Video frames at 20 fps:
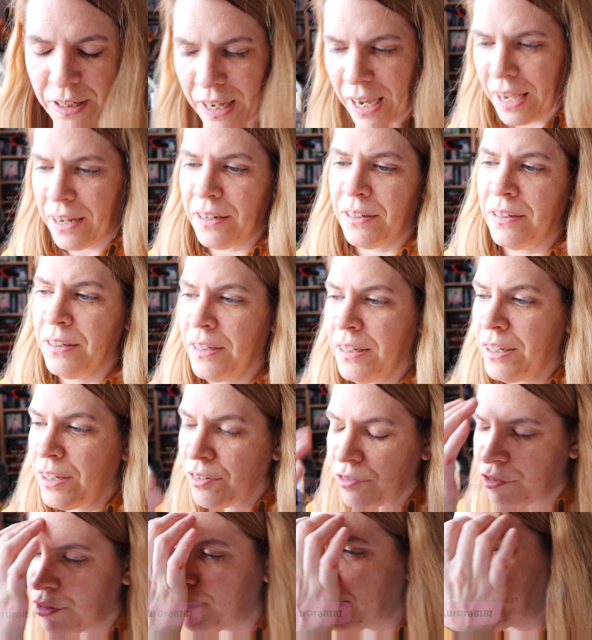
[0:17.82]
gerade
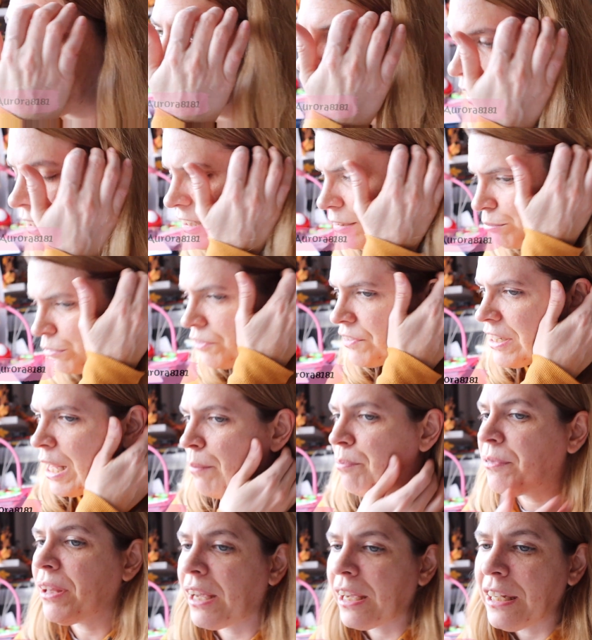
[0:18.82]
für mein mal was
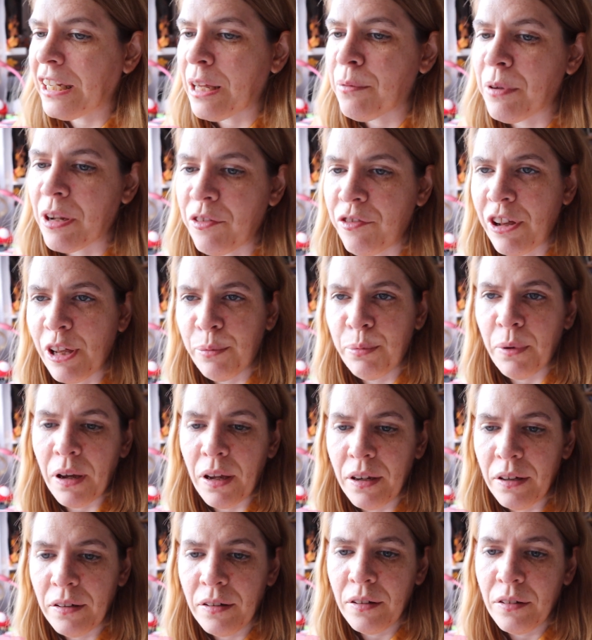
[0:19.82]
abdrehen, aber dann fällt mir
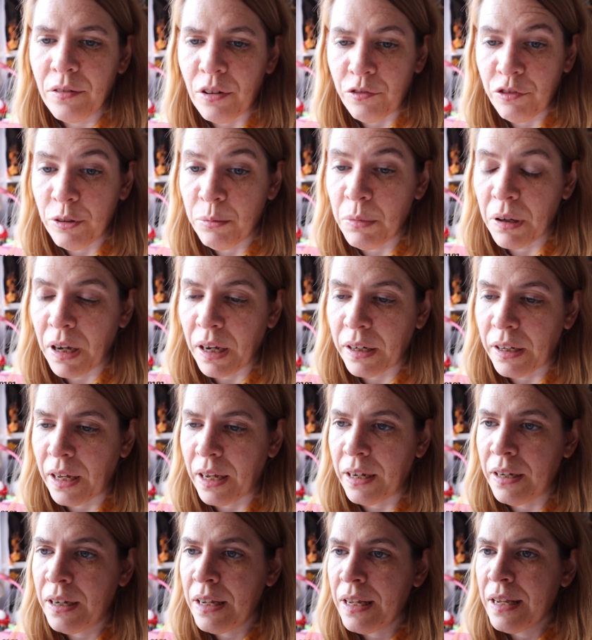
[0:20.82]
ein, oder fiel mir gerade
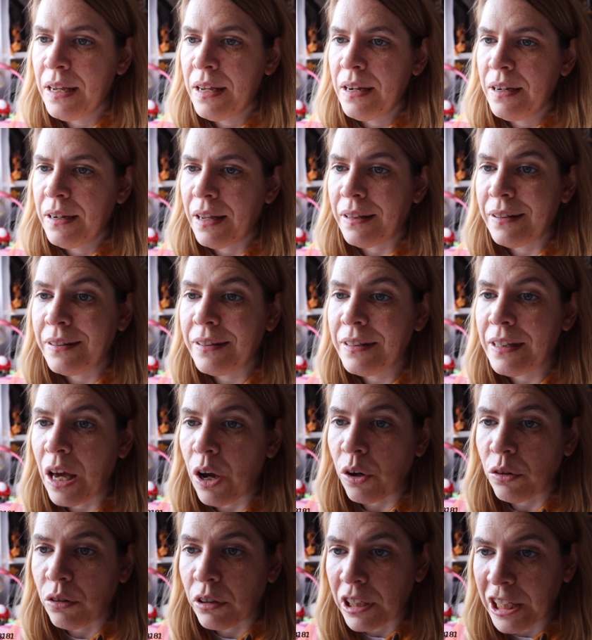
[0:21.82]
ein, dass ich ja
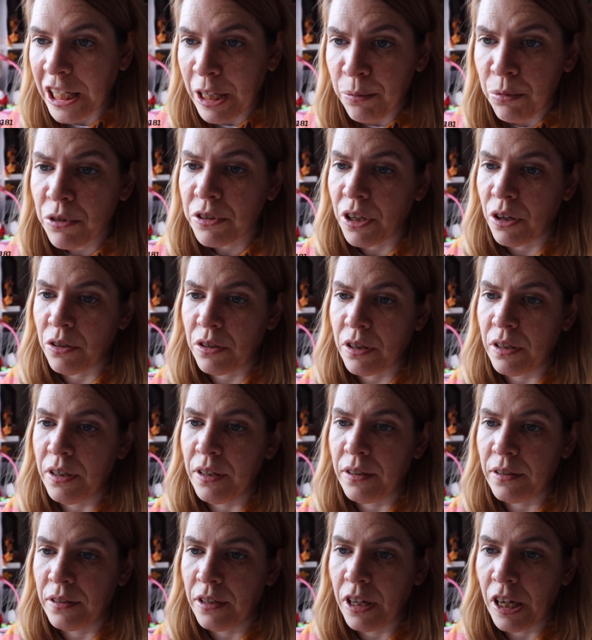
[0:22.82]
auch noch E-Books
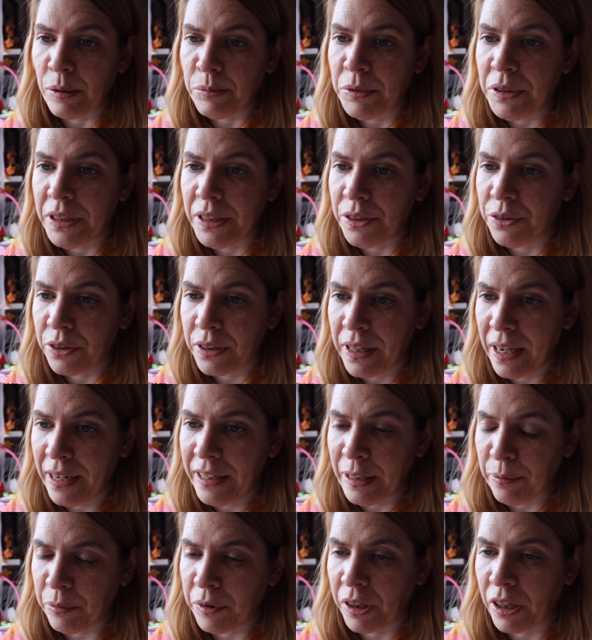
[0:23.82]
ausgelesen habe, die ich noch gar
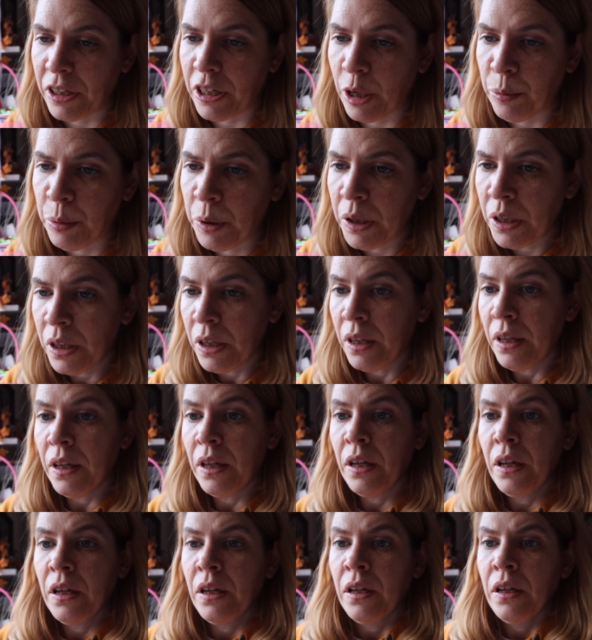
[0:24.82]
nicht abgedreht habe.
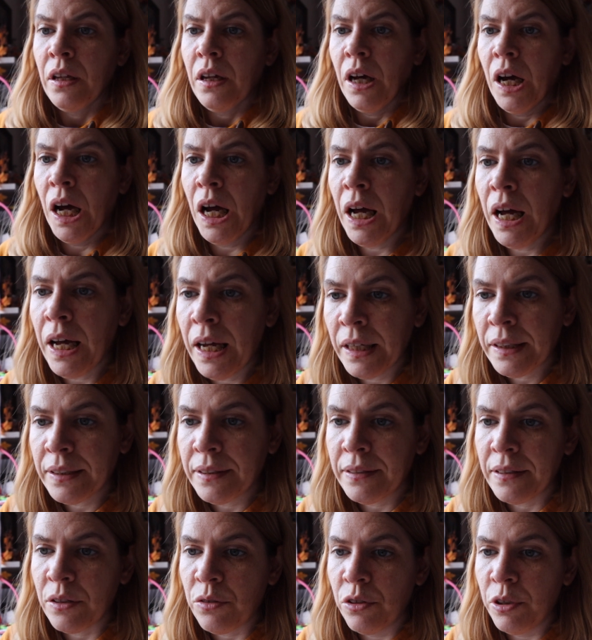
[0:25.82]
Ach, das
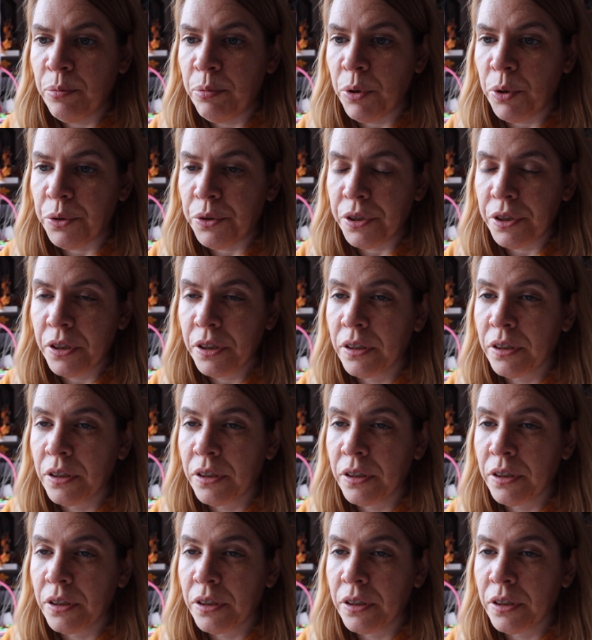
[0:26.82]
ist natürlich blöd.